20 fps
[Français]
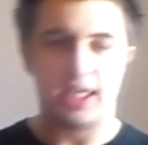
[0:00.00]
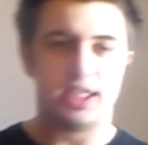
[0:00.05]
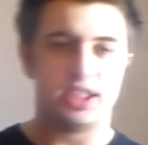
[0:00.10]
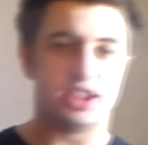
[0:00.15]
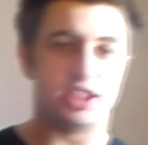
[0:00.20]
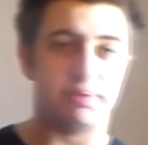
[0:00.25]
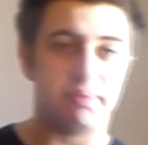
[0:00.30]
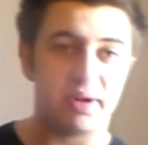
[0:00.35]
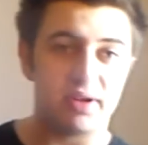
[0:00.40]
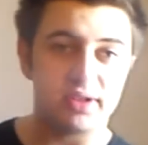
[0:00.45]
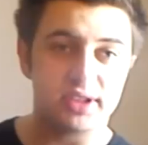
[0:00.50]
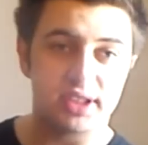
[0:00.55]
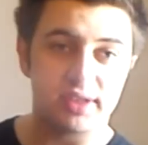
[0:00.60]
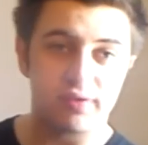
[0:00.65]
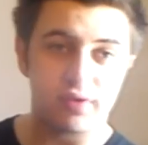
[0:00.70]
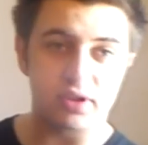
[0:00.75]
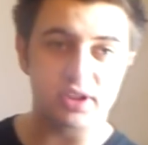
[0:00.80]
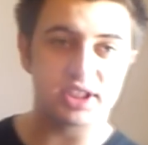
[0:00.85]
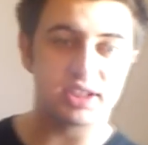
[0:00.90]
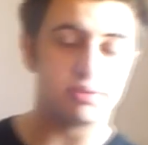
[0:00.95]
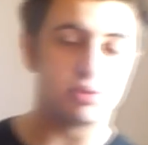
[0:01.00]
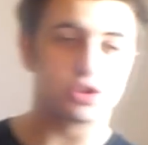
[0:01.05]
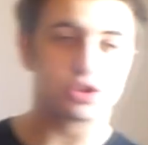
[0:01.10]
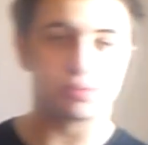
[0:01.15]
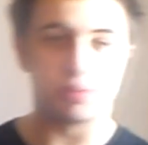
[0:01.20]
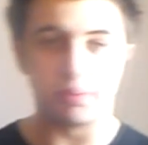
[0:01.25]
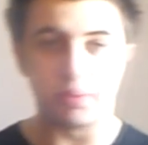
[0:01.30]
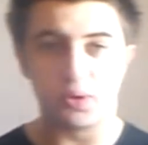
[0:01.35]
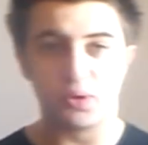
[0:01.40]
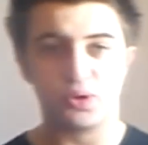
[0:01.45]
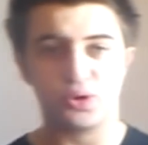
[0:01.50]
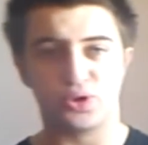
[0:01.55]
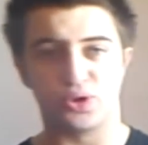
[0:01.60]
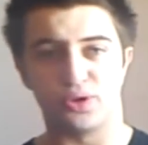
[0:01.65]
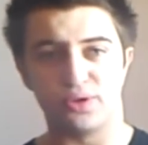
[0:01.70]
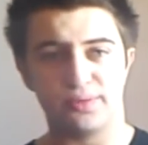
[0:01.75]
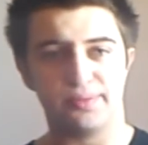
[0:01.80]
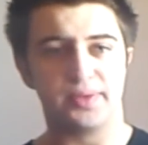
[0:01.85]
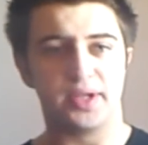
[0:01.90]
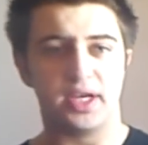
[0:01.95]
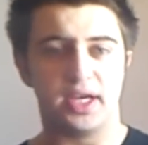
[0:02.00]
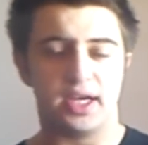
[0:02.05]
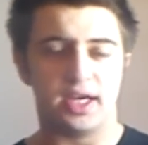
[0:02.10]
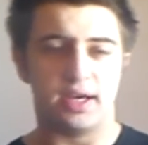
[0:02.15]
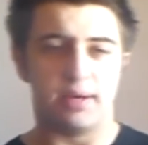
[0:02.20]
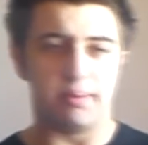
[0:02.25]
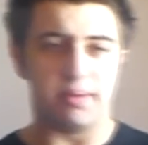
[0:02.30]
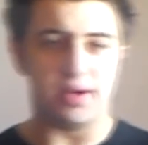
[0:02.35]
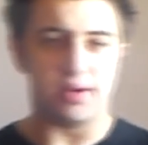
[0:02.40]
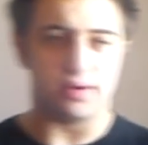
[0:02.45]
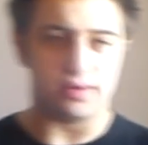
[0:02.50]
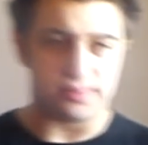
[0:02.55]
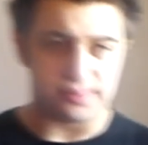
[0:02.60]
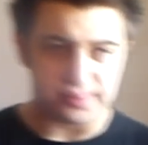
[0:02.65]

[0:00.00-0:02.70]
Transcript: j'ai pas aussi forcément en ce moment le temps mais